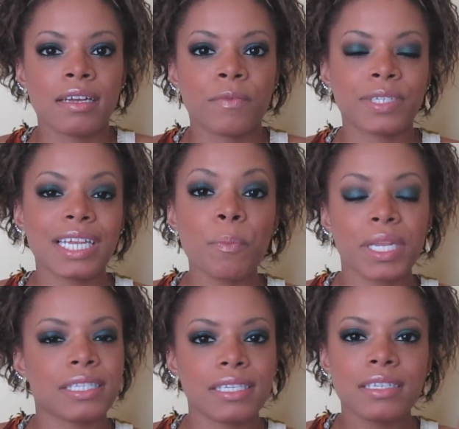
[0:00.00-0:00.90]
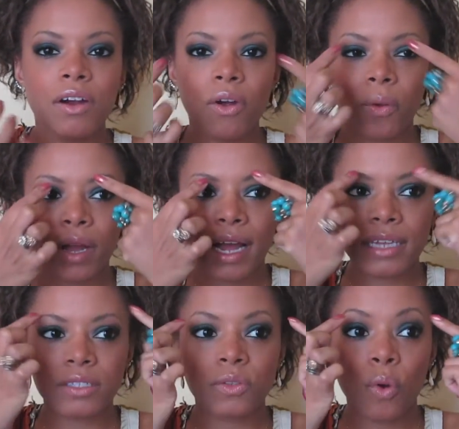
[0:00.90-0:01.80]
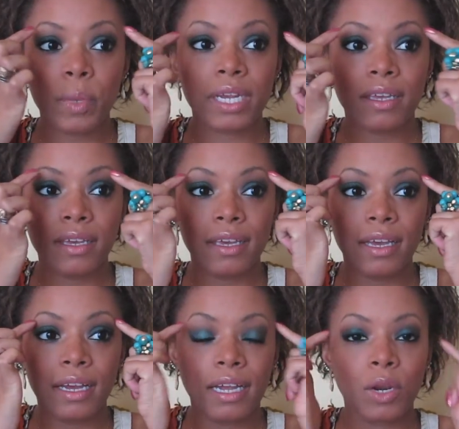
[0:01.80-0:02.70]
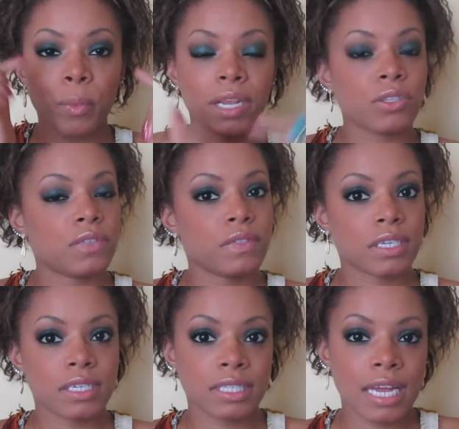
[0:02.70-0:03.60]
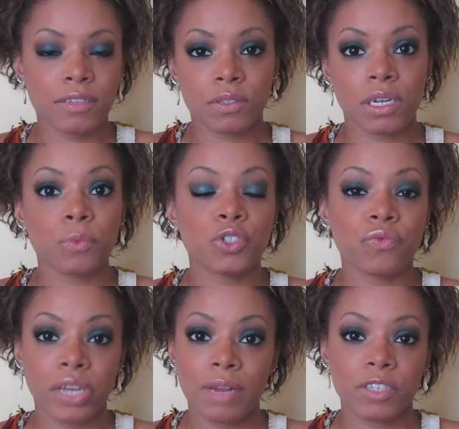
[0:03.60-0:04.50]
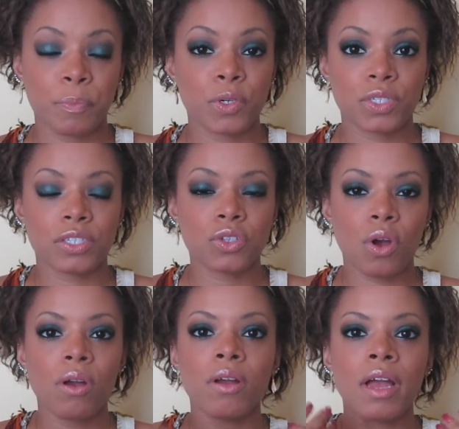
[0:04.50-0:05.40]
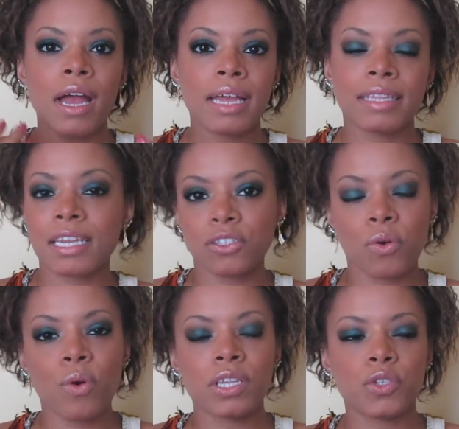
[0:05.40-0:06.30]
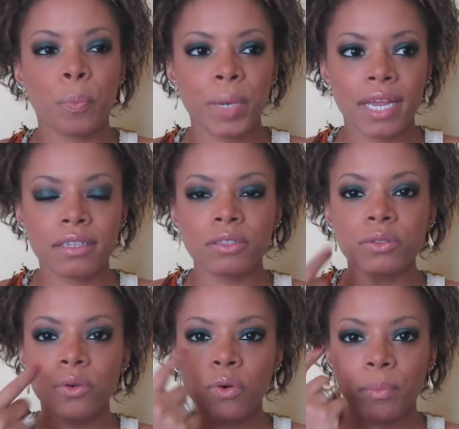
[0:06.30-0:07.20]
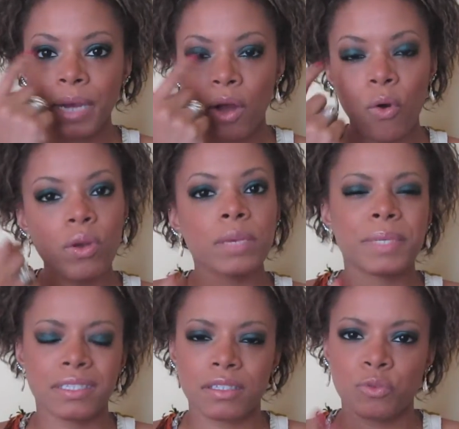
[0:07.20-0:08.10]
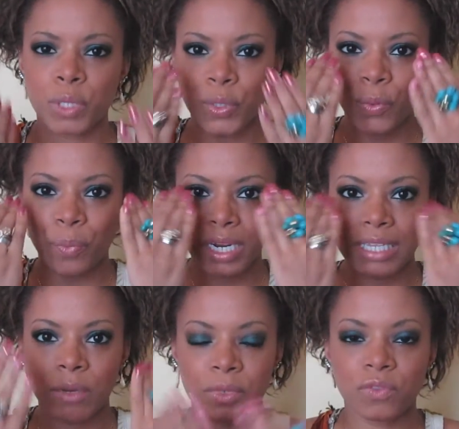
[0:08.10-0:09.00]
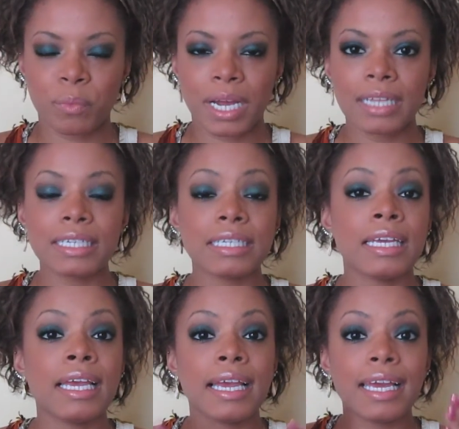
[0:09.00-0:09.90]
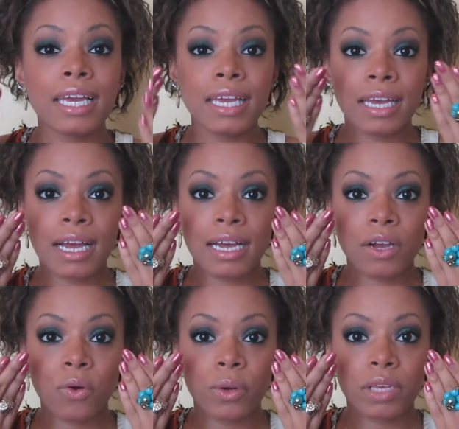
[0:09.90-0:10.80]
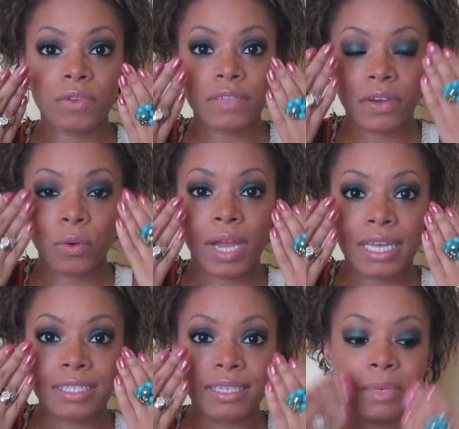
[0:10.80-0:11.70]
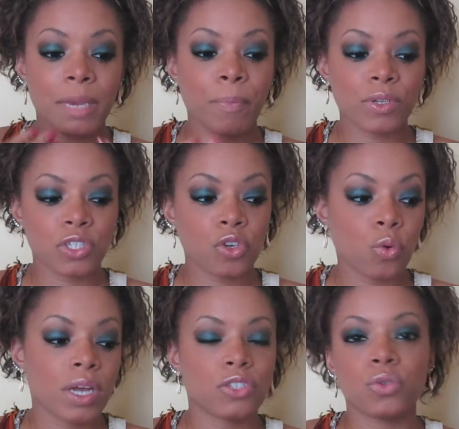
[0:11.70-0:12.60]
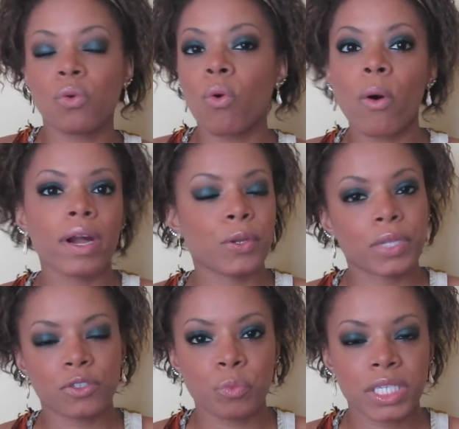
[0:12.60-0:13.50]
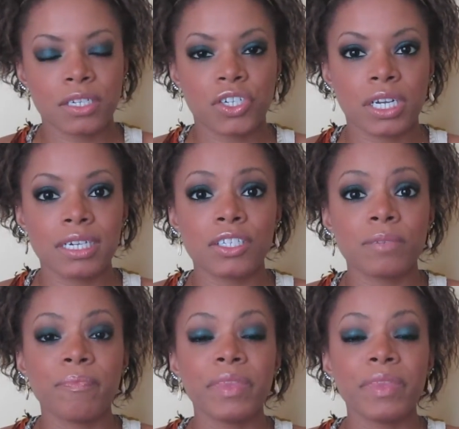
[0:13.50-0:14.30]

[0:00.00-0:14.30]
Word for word: Você não precisa colocar a sombra é iluminando se você quiser, se você não tiver, você pode usar só três cores, o preto, o marrom, que precisa de um marrom para dar uma esfumada, e a cor que você vai colocar em cima, que pode ser ou azul ou qualquer outra sombra cintilante.